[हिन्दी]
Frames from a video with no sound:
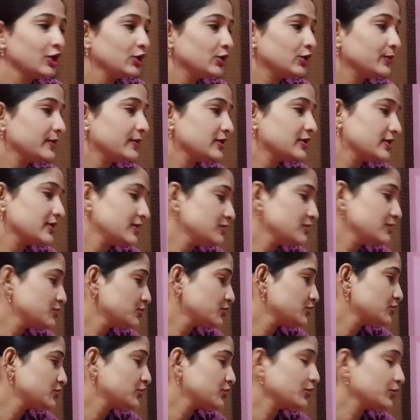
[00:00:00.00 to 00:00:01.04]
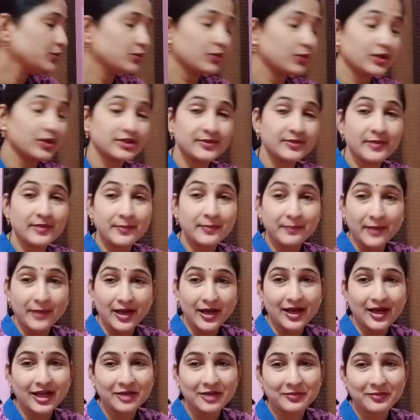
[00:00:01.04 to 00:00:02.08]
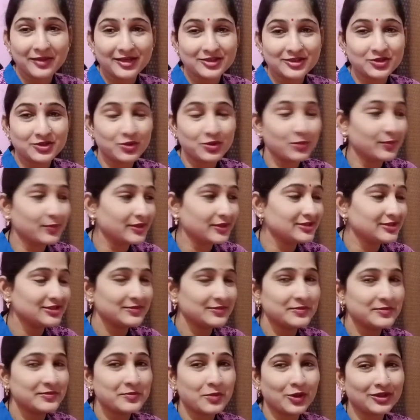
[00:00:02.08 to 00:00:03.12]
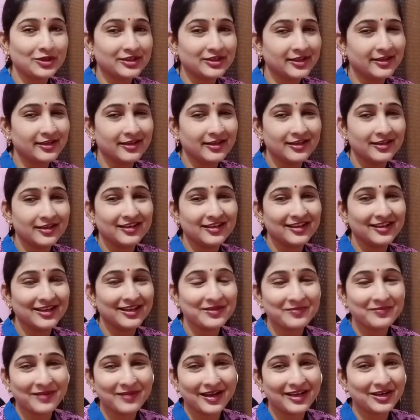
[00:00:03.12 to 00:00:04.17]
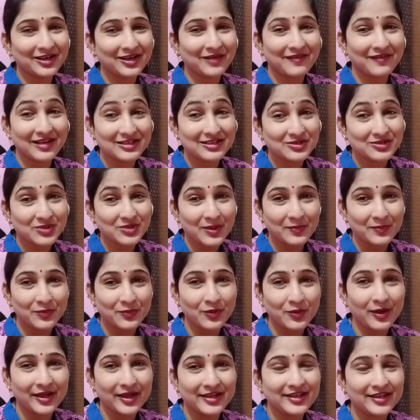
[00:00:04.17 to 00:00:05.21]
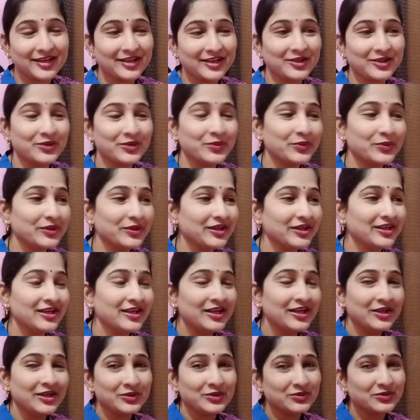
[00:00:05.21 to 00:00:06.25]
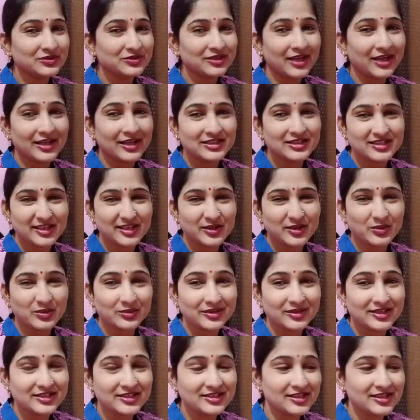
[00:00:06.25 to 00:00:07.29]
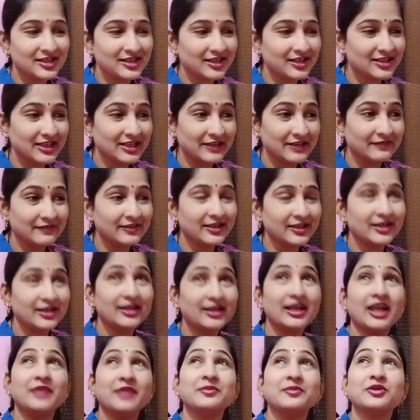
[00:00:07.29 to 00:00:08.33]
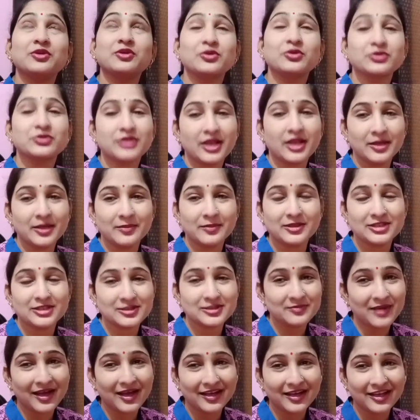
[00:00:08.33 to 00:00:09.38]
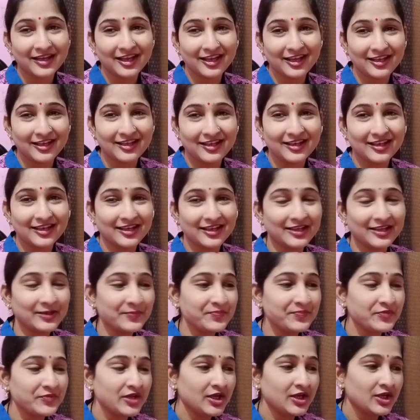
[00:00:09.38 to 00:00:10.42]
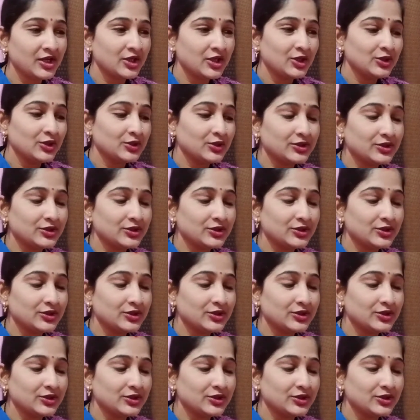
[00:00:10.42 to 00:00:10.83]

तो मैं ये सोच रही हूँ कि थोड़ा सा मैं बाहर बैठ जाऊँ बच्चे भी बहुत खेल रहे हैं बाहर आवाज़ तो आपको आ ही रही होगी तो उसका गाइज इग्नोर कीजिएगा इवनिंग का टाइम है तो सारे बच्चे बाहर खेल ही रहे हैं तो